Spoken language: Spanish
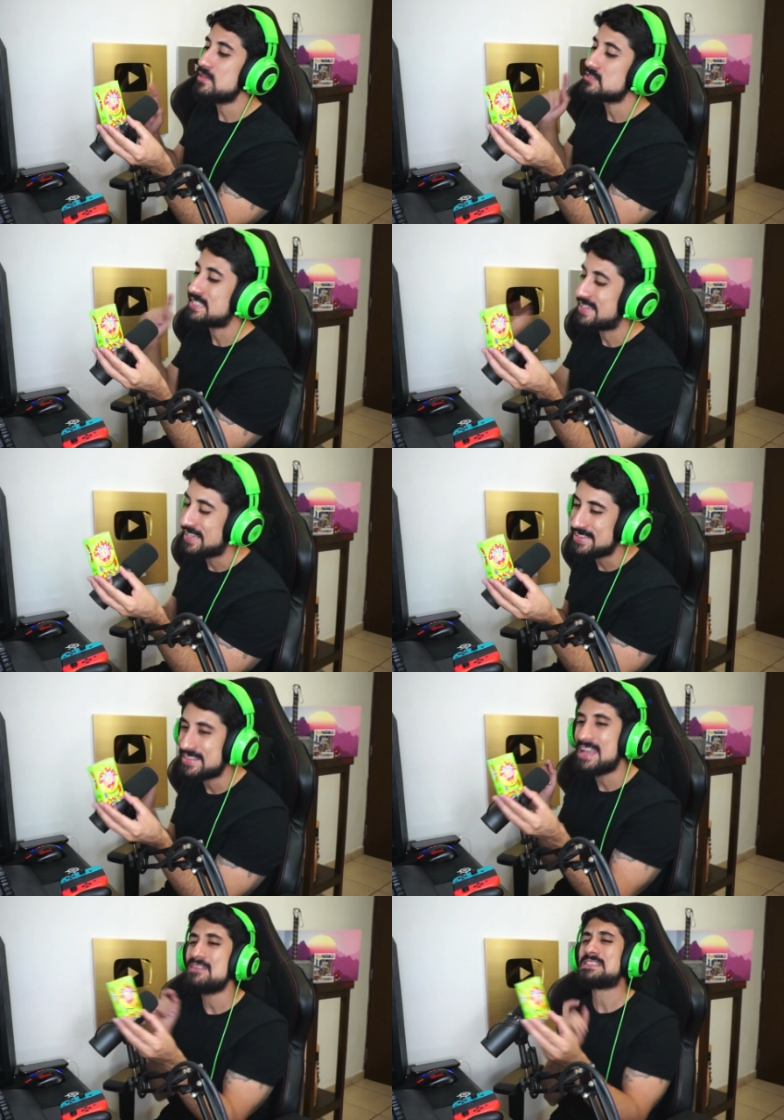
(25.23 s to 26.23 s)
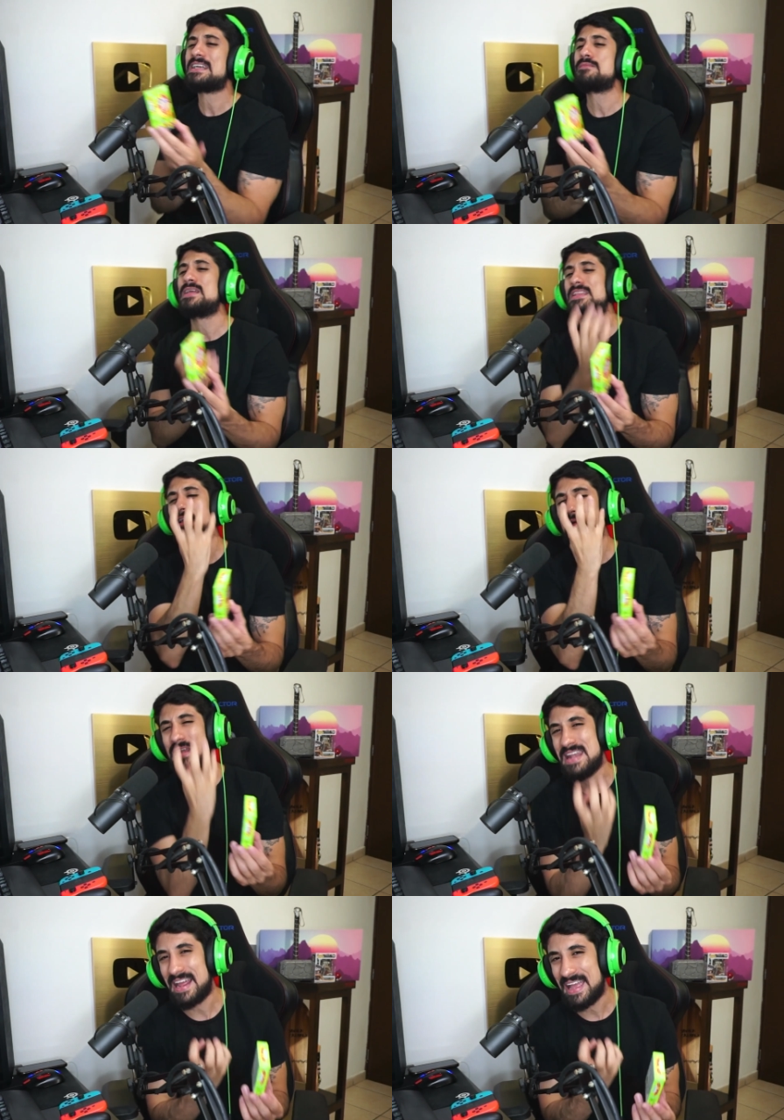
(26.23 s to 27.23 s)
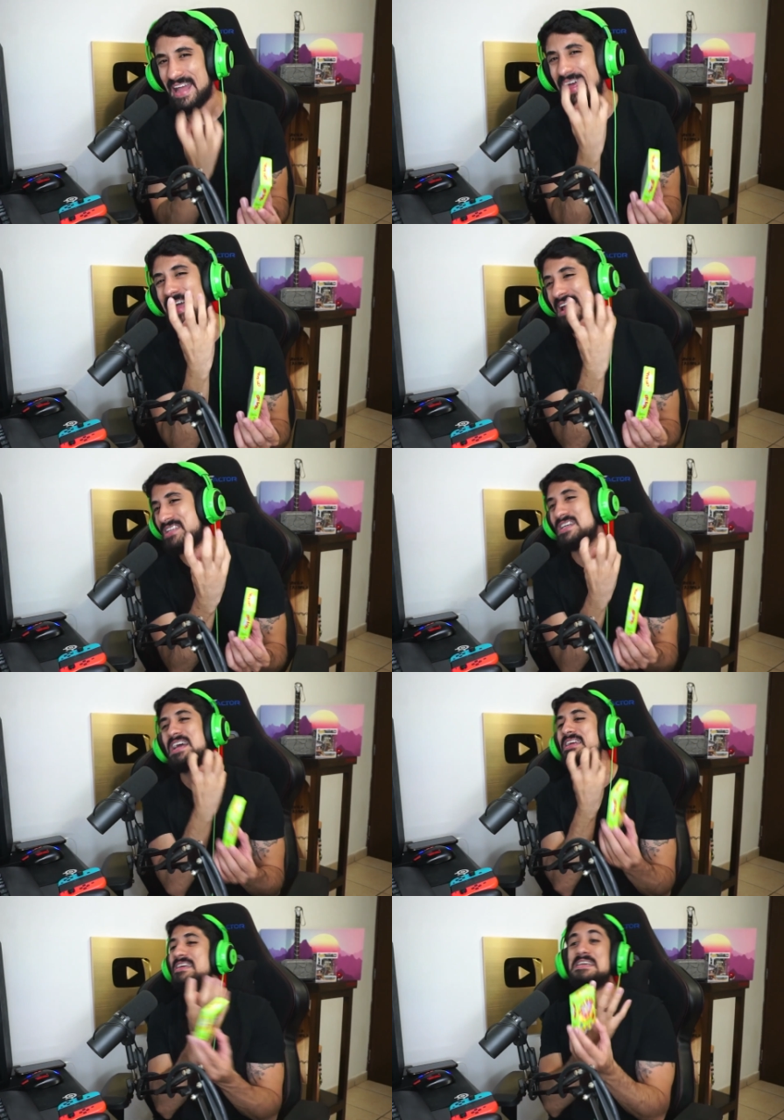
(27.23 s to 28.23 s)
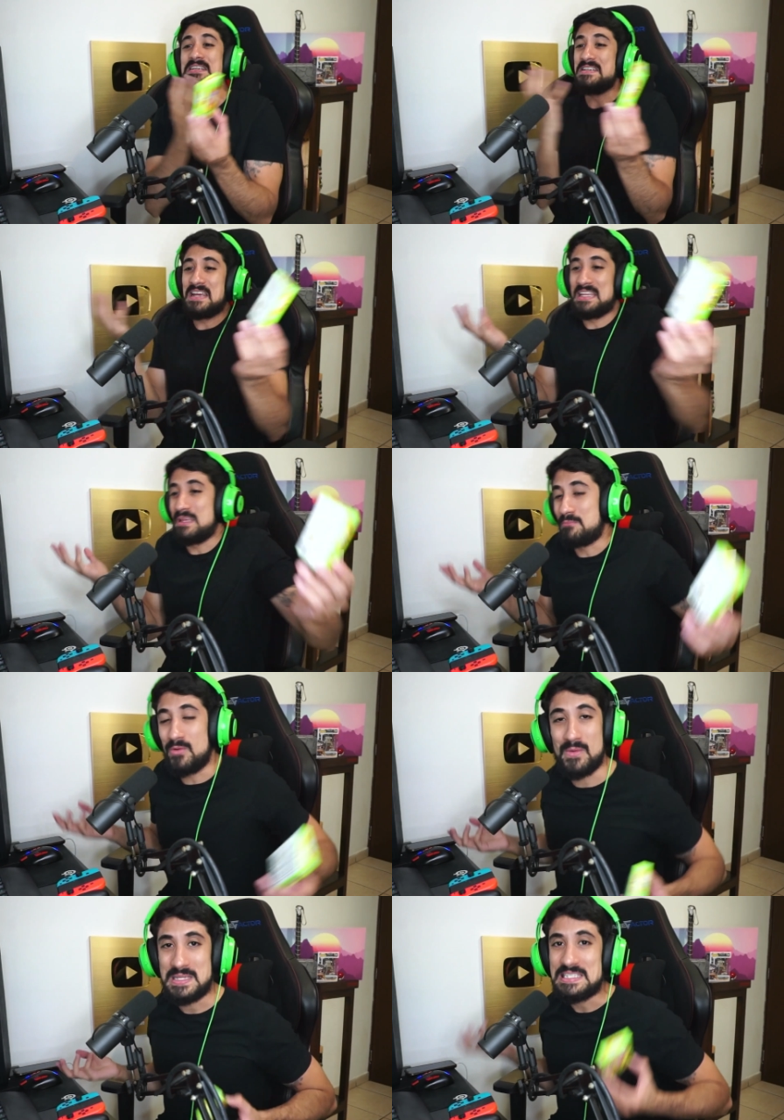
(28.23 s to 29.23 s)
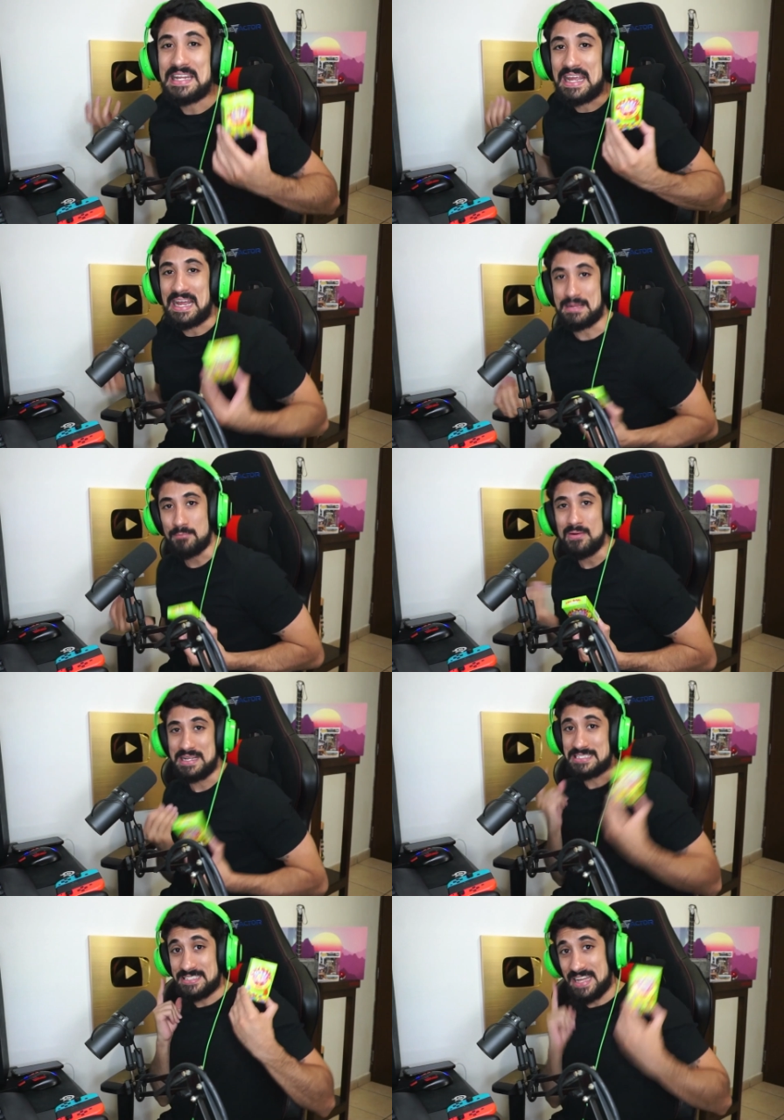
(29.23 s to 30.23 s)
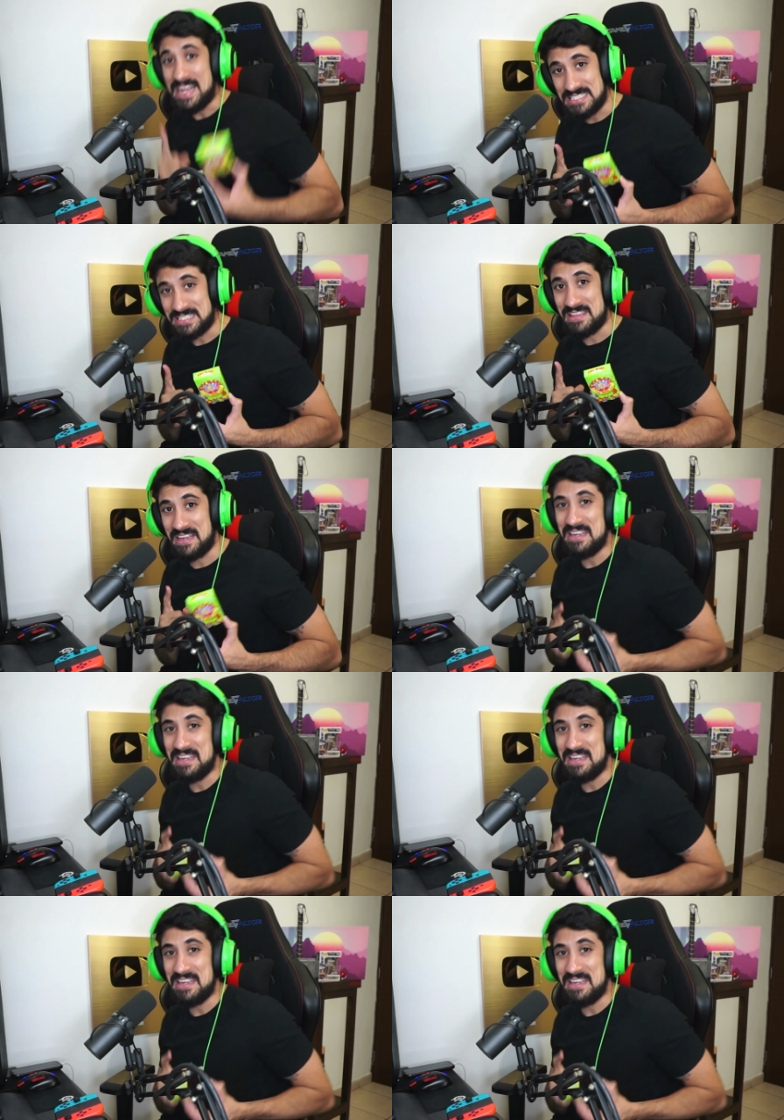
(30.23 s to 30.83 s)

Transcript: de gente ahí básicamente con la cara hecha ahí, ¿qué te puedo decir? ¿Qué cara pones? Esta de aquí.